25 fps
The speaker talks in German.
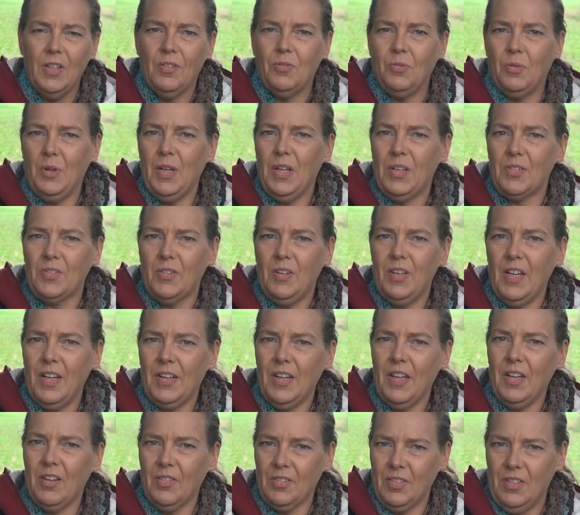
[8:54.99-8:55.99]
Woher soll er
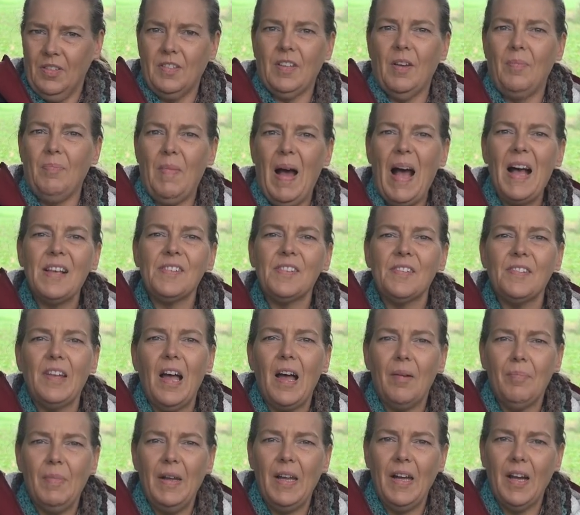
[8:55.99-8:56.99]
denn aus dieser
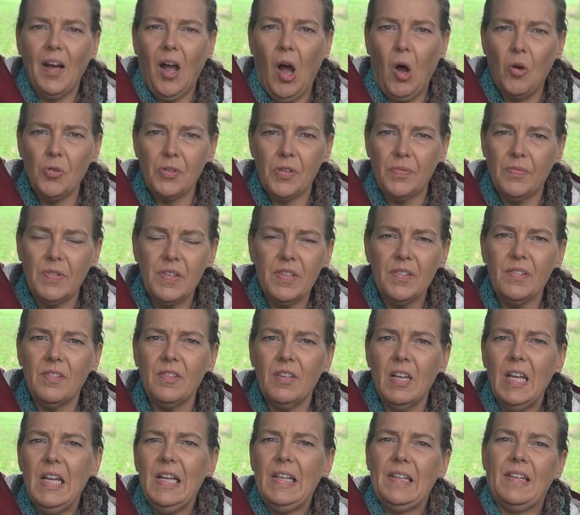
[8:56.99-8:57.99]
Maßnahme heraus
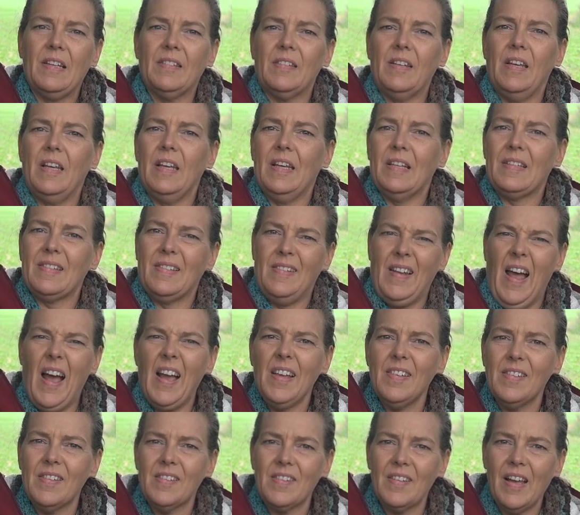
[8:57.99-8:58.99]
wissen, dass er jetzt
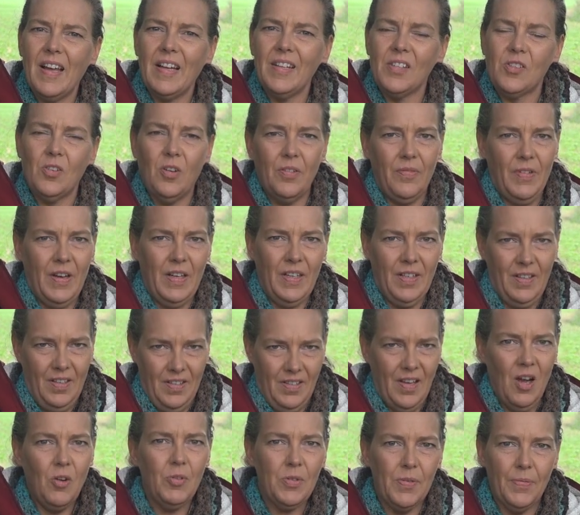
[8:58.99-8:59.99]
leise sein soll, wenn ich
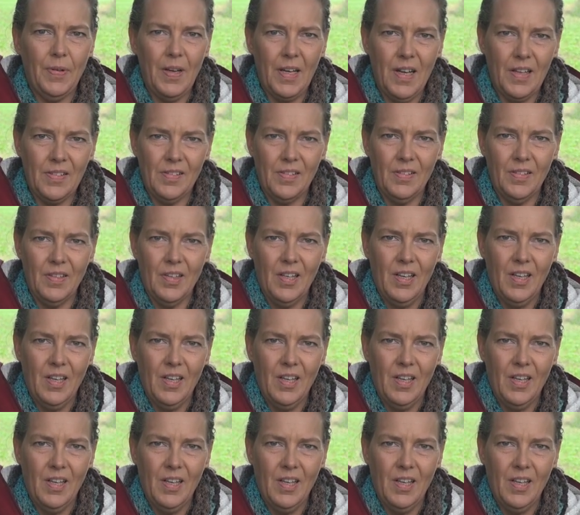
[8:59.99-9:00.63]
das Haus verlasse?